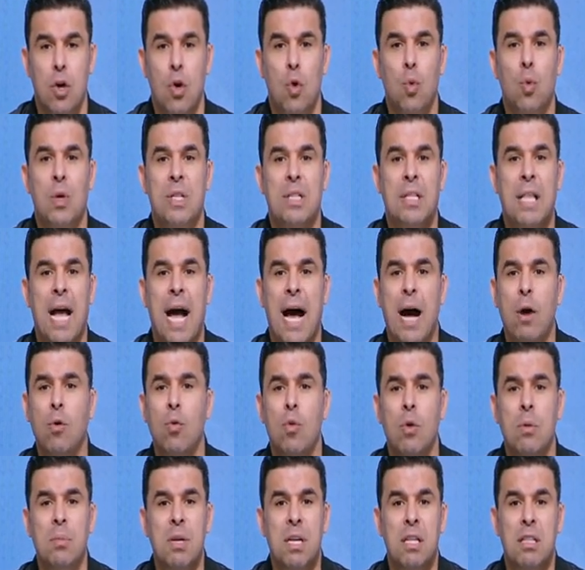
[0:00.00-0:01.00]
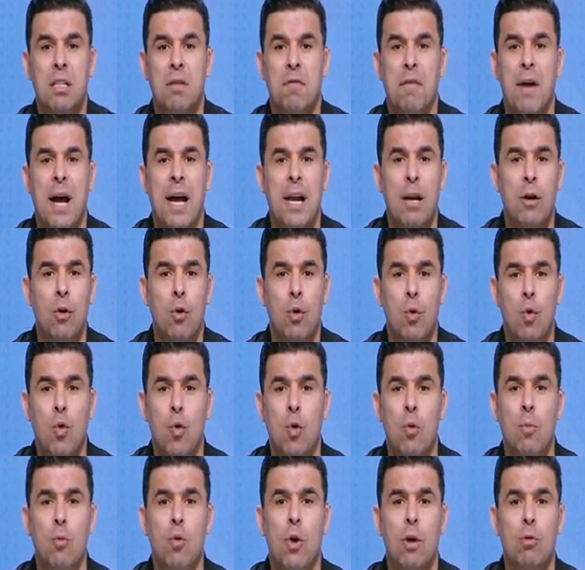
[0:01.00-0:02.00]
والتحول من الدفاع
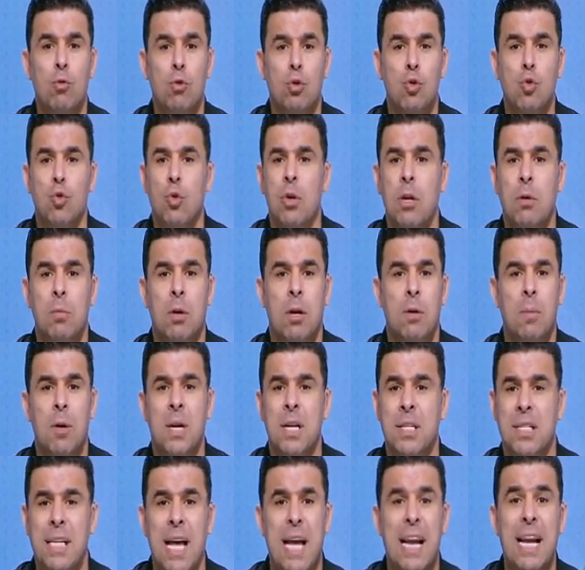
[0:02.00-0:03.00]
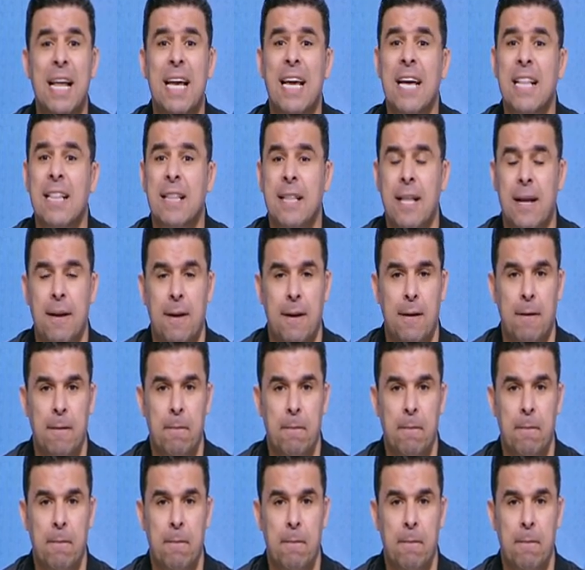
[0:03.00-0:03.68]
للهجوم والوصول لمرمانا سهل جدا